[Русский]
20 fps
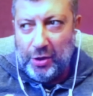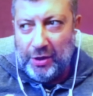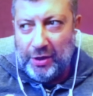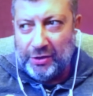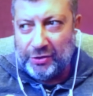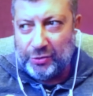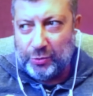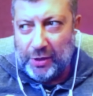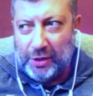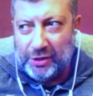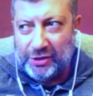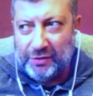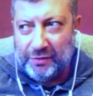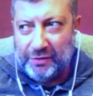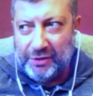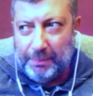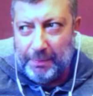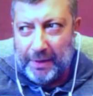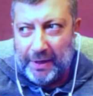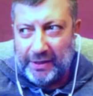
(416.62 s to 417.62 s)

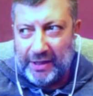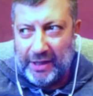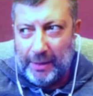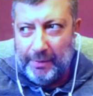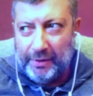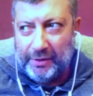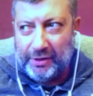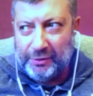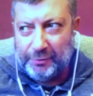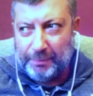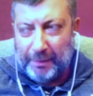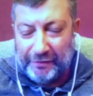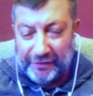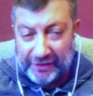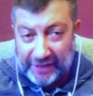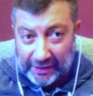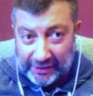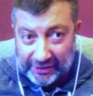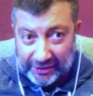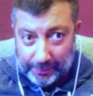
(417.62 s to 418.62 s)
Государственного департамента и с
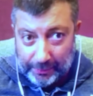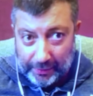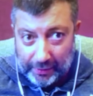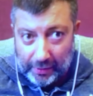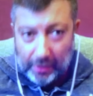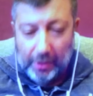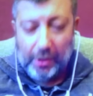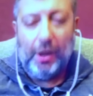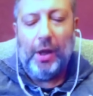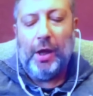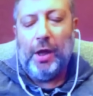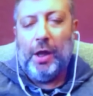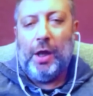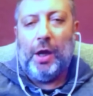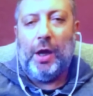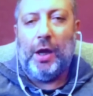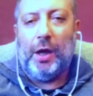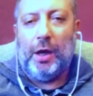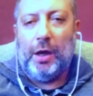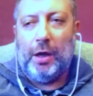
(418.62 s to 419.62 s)
повстанцами,
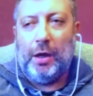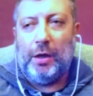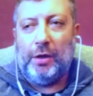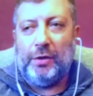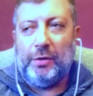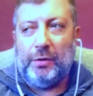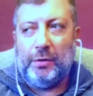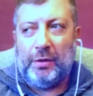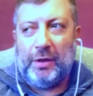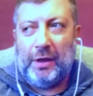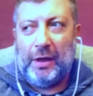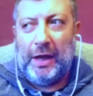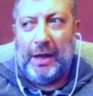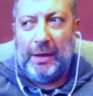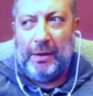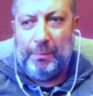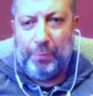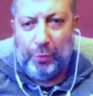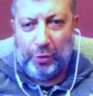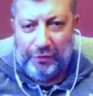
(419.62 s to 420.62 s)
а,
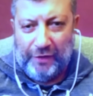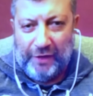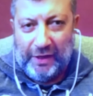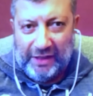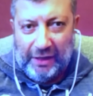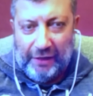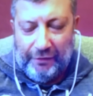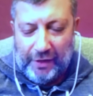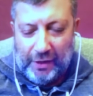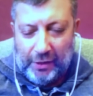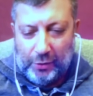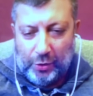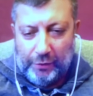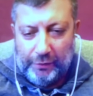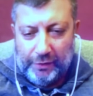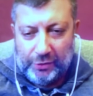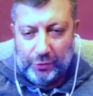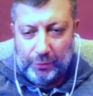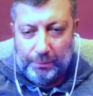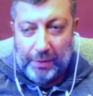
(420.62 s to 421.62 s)
а, против Каддафи, которые
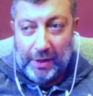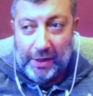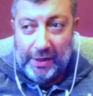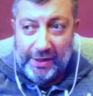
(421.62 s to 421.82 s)
выступали.